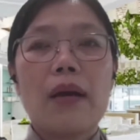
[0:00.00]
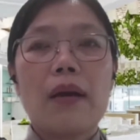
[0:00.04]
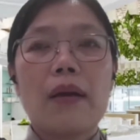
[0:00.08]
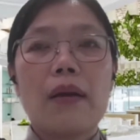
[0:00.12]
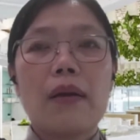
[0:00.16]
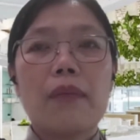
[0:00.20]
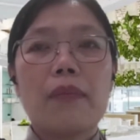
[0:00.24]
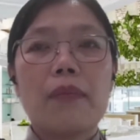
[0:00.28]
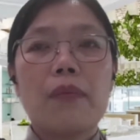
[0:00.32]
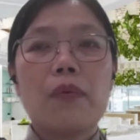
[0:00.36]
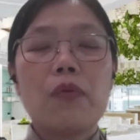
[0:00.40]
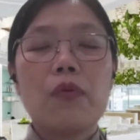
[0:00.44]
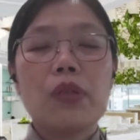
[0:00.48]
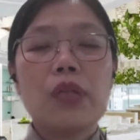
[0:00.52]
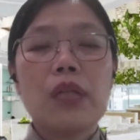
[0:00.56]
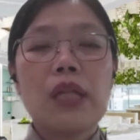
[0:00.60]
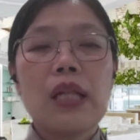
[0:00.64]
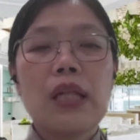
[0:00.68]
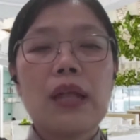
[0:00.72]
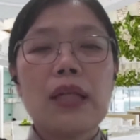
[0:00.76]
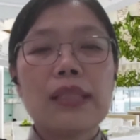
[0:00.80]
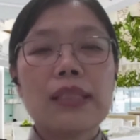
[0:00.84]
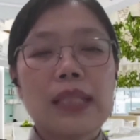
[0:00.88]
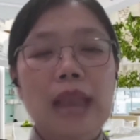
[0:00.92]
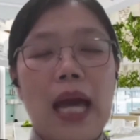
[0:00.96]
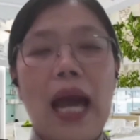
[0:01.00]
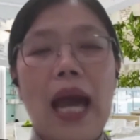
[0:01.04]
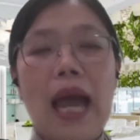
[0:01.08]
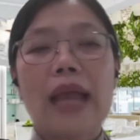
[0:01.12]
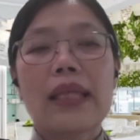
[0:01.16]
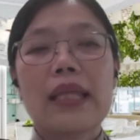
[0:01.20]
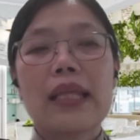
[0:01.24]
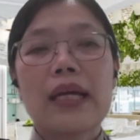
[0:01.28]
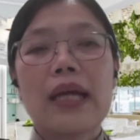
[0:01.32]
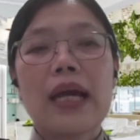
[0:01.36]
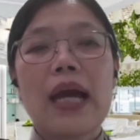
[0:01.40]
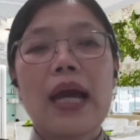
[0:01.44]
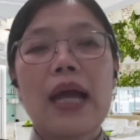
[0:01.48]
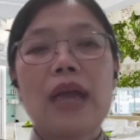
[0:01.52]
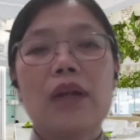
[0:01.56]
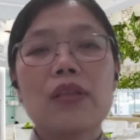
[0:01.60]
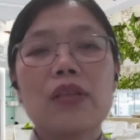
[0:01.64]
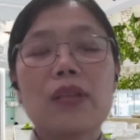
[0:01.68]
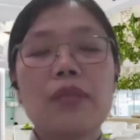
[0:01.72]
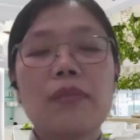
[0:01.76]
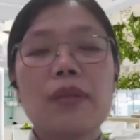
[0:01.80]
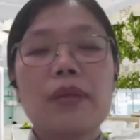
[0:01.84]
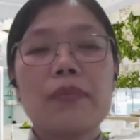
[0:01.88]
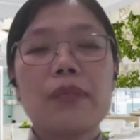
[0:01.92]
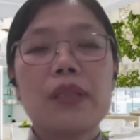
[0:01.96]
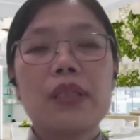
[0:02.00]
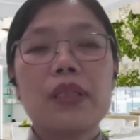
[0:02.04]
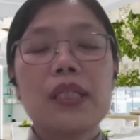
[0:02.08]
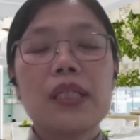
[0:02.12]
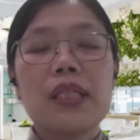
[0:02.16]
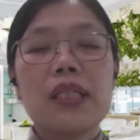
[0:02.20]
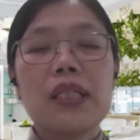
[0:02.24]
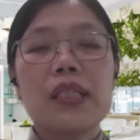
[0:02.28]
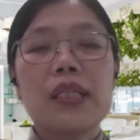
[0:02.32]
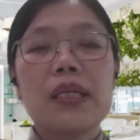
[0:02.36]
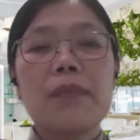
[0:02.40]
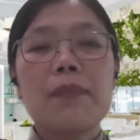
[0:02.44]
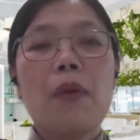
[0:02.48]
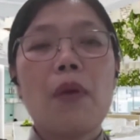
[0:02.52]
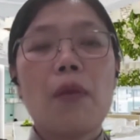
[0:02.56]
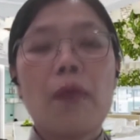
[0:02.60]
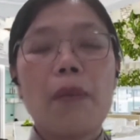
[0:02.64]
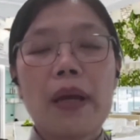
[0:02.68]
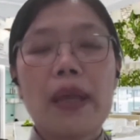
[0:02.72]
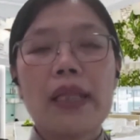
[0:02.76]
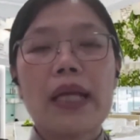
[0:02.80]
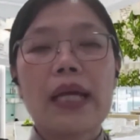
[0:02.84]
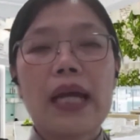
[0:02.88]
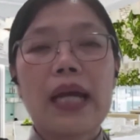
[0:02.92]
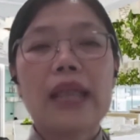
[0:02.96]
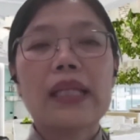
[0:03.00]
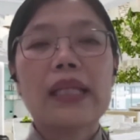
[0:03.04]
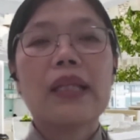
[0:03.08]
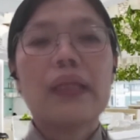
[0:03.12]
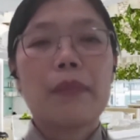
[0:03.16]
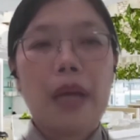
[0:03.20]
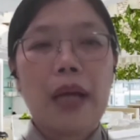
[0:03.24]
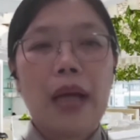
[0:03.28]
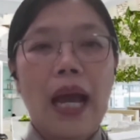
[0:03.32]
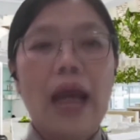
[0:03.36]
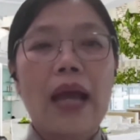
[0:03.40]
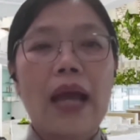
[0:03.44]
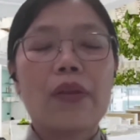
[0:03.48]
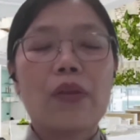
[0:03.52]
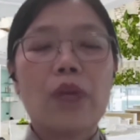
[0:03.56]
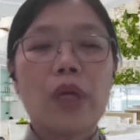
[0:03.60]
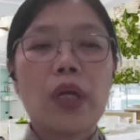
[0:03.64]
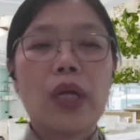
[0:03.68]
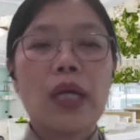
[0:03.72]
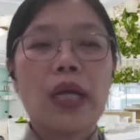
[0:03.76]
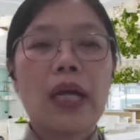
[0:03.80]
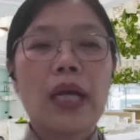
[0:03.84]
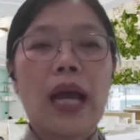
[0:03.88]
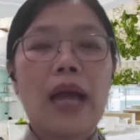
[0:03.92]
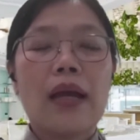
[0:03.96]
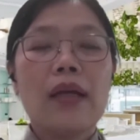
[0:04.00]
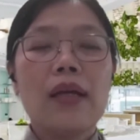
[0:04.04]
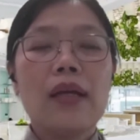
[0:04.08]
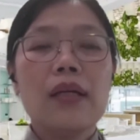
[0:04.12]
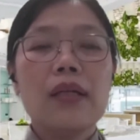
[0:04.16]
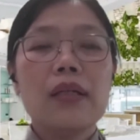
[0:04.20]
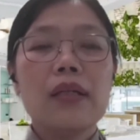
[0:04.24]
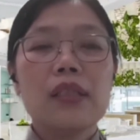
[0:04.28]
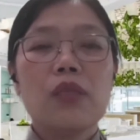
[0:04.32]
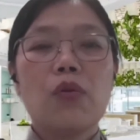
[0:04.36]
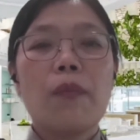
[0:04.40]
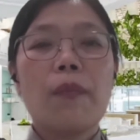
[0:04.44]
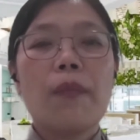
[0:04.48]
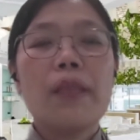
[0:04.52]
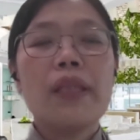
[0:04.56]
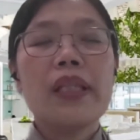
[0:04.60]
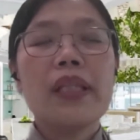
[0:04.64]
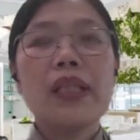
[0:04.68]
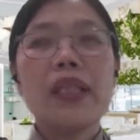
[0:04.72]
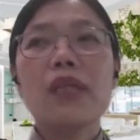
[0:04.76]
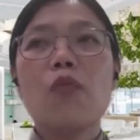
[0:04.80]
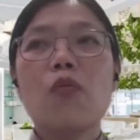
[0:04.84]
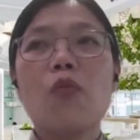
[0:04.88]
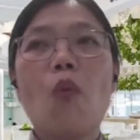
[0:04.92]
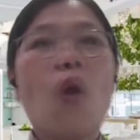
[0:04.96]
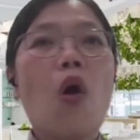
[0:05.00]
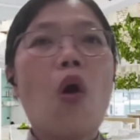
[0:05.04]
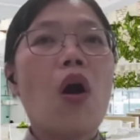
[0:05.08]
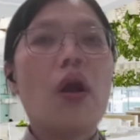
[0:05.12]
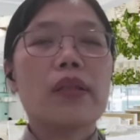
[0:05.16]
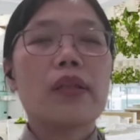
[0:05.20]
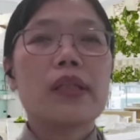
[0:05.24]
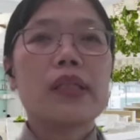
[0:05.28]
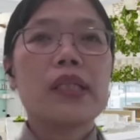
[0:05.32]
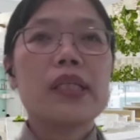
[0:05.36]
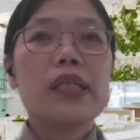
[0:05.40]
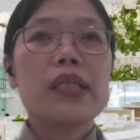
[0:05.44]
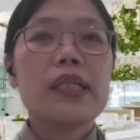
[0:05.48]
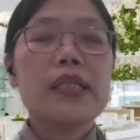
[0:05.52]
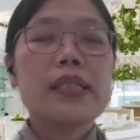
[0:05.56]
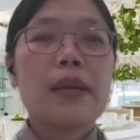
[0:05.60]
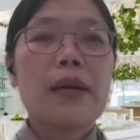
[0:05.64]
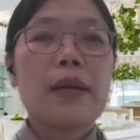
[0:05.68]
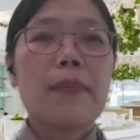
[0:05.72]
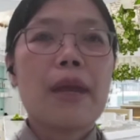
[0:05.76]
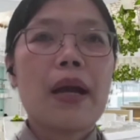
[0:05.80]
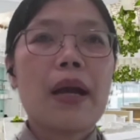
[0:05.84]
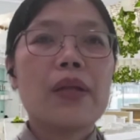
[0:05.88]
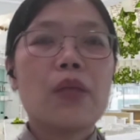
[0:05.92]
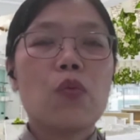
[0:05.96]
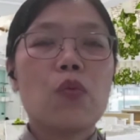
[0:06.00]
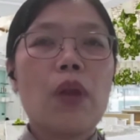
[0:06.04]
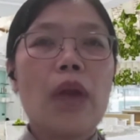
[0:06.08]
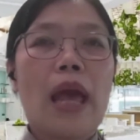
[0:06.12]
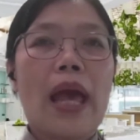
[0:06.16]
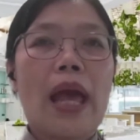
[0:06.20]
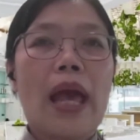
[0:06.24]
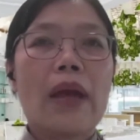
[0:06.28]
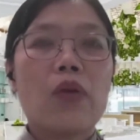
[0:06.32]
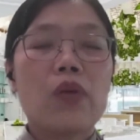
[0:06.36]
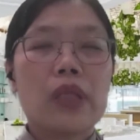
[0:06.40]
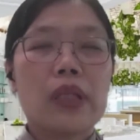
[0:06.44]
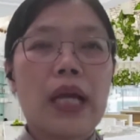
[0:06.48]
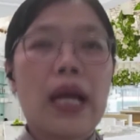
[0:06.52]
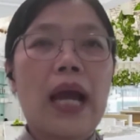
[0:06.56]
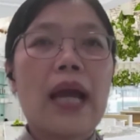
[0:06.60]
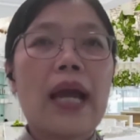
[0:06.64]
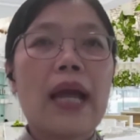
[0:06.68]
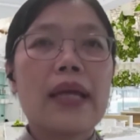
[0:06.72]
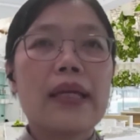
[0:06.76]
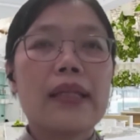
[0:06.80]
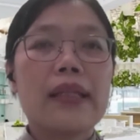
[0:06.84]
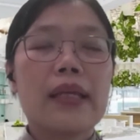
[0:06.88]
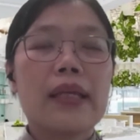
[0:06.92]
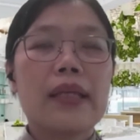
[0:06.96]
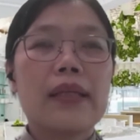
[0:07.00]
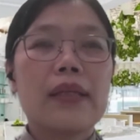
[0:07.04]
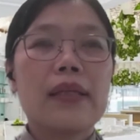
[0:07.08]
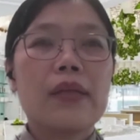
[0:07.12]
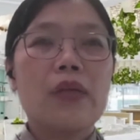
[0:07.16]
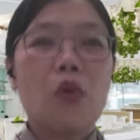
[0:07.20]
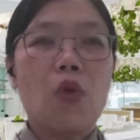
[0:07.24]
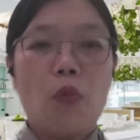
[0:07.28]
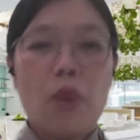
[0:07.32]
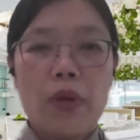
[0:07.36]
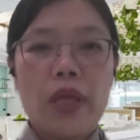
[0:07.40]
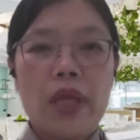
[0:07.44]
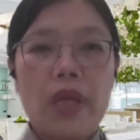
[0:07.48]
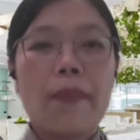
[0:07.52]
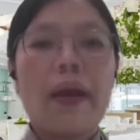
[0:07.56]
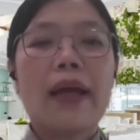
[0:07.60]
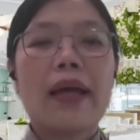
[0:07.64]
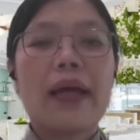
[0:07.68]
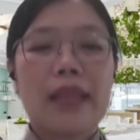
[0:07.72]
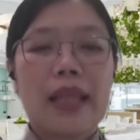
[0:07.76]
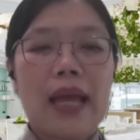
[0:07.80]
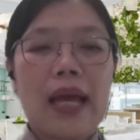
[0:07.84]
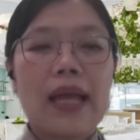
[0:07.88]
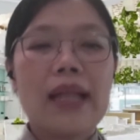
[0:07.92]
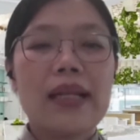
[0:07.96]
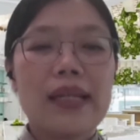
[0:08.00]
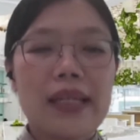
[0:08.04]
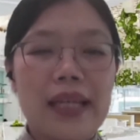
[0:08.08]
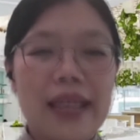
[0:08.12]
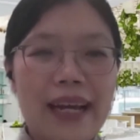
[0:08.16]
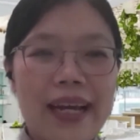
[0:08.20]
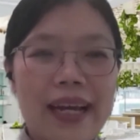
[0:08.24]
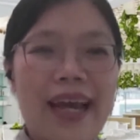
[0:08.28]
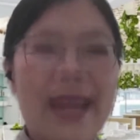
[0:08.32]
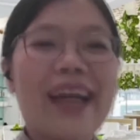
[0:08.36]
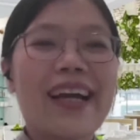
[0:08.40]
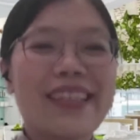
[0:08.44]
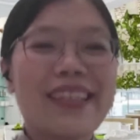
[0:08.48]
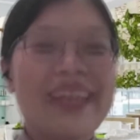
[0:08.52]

ผู้ที่รักษาเนี่ยค่ะเขาจะมีพื้นที่ที่ปลอดภัยในการทำงานด้วยค่ะถือว่าเป็นหนึ่งวอร์ดที่สามารถดูแลคนไข้ในโรงพยาบาลได้เลยอะค่ะ